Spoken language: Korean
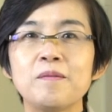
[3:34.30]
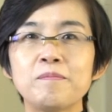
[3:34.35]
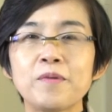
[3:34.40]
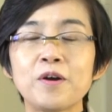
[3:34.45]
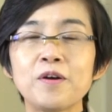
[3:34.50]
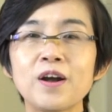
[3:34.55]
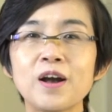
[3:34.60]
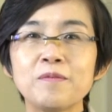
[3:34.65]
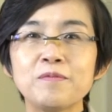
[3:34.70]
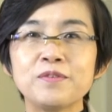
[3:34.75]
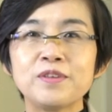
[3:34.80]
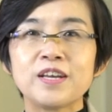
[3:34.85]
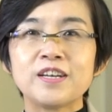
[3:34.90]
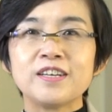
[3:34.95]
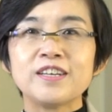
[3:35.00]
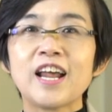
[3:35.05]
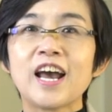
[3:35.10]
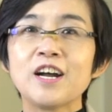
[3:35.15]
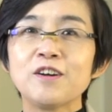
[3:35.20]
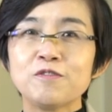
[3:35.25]
평가
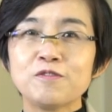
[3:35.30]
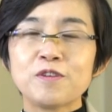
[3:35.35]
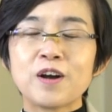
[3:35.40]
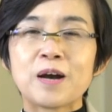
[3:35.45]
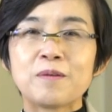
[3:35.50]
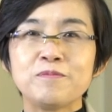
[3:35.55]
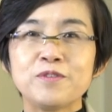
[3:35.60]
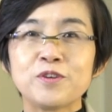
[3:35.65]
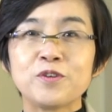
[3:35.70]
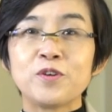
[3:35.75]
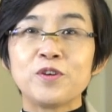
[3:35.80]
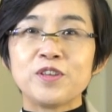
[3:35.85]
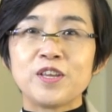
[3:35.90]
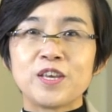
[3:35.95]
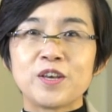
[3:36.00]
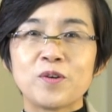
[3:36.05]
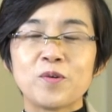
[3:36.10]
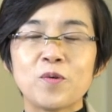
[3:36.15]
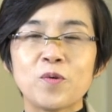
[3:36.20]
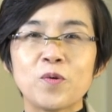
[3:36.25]
분야는 한국감정원이
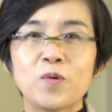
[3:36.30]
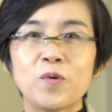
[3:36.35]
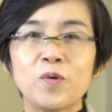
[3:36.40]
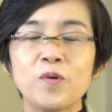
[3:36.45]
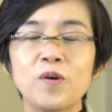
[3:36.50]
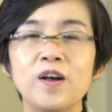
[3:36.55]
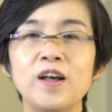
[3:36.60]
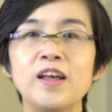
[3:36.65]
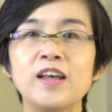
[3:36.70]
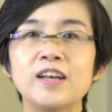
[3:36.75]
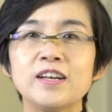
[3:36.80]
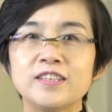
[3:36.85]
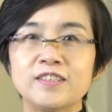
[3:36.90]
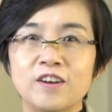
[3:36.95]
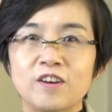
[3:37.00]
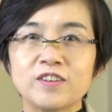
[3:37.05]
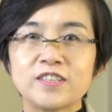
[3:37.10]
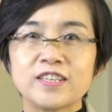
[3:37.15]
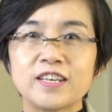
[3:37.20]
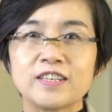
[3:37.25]
있고
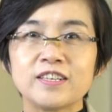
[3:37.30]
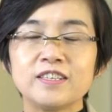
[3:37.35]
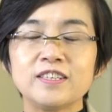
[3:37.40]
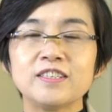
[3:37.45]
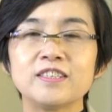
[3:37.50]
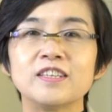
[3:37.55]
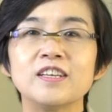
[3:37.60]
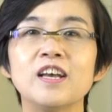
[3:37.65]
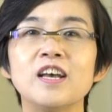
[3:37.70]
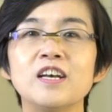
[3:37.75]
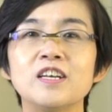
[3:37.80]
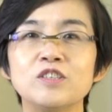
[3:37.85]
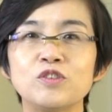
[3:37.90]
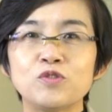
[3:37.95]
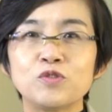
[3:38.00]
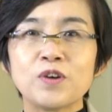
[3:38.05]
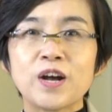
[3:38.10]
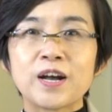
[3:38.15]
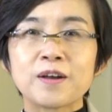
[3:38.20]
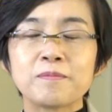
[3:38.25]
정책은
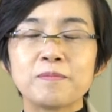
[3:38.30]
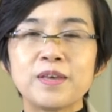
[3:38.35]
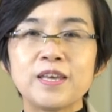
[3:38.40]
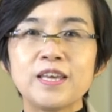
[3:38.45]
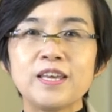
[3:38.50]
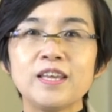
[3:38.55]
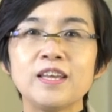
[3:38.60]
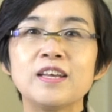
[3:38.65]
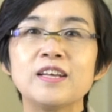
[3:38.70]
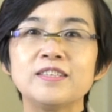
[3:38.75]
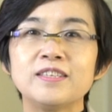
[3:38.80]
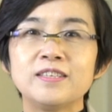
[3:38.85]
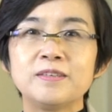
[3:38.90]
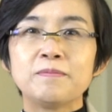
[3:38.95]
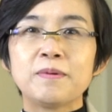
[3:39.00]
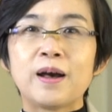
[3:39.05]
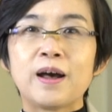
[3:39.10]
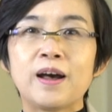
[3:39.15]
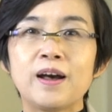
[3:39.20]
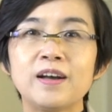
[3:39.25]
중앙 및
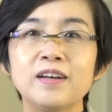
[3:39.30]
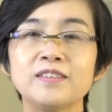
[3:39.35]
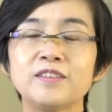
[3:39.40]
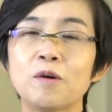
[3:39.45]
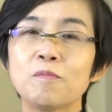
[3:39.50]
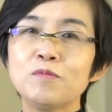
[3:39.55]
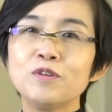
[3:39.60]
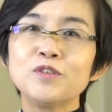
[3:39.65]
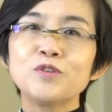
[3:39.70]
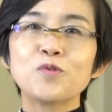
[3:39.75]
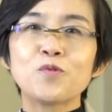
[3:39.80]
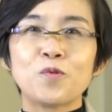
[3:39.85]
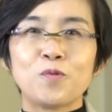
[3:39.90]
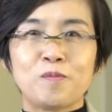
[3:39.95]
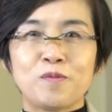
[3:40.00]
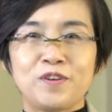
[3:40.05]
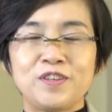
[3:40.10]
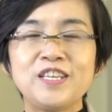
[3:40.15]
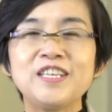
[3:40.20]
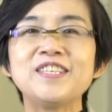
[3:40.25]
지방 전문직
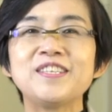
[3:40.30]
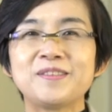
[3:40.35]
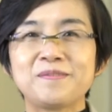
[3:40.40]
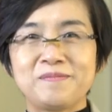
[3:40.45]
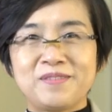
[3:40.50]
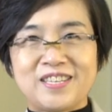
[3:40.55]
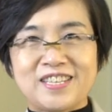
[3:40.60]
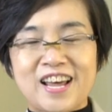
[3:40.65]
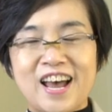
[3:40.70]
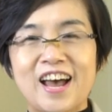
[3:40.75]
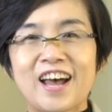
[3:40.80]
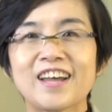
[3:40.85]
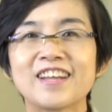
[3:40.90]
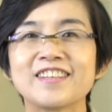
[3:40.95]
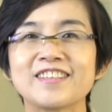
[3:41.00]
공무원이 있습니다.